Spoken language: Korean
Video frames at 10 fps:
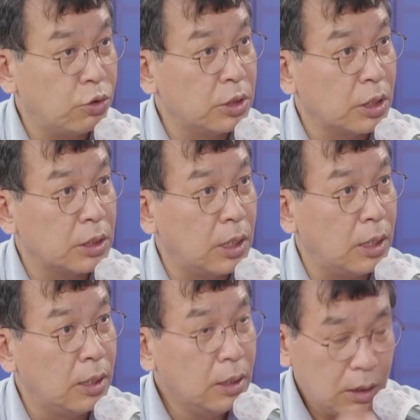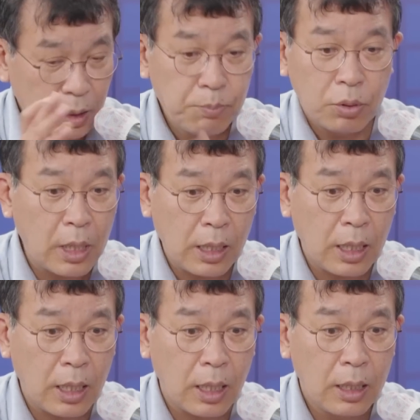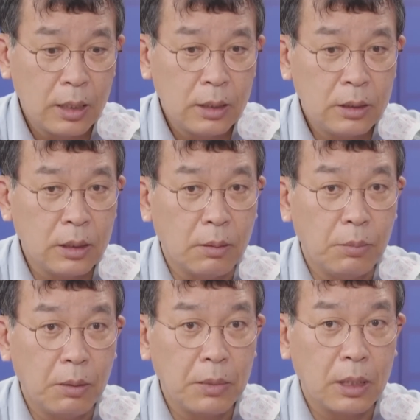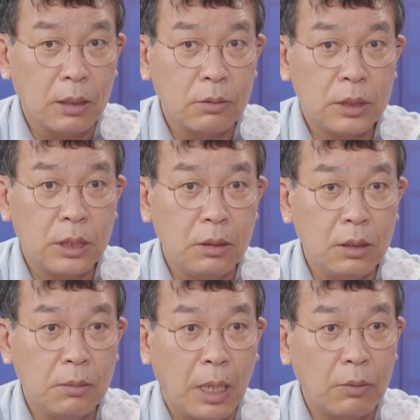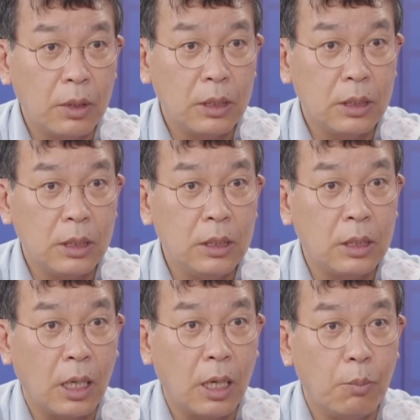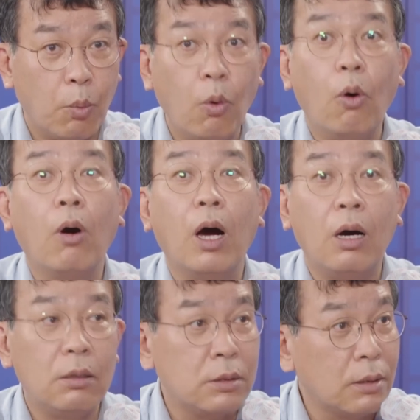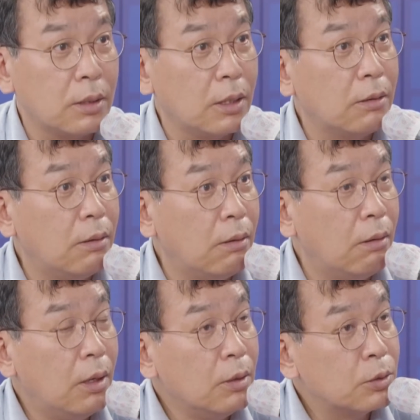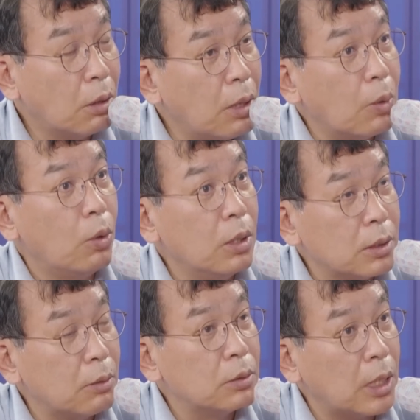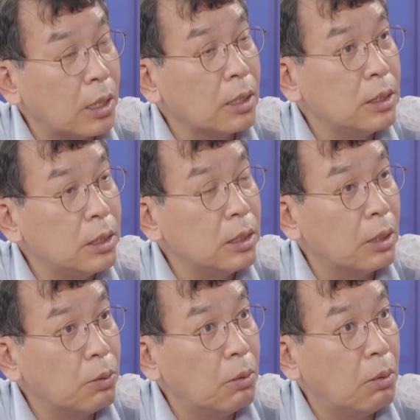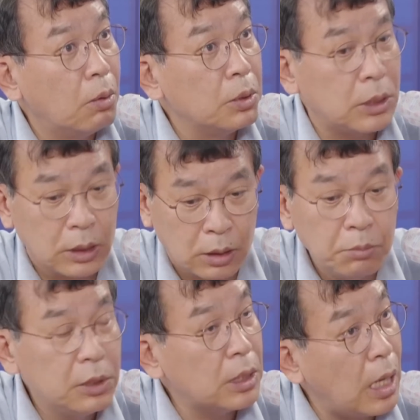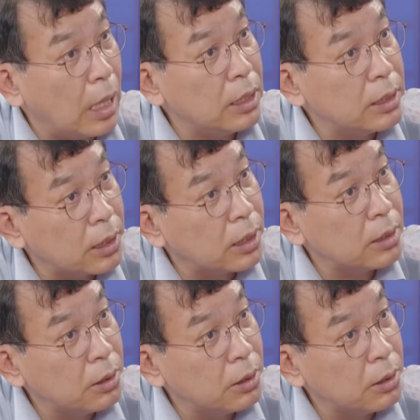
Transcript: 적자에 네. 인플레에 지금 뭡니까 신음하고 그 있는 이때 뭐가 저기 그 성과를 올렸다고 자랑질이냐고 음, 음, 음. 지금 그 문제가 아니잖아.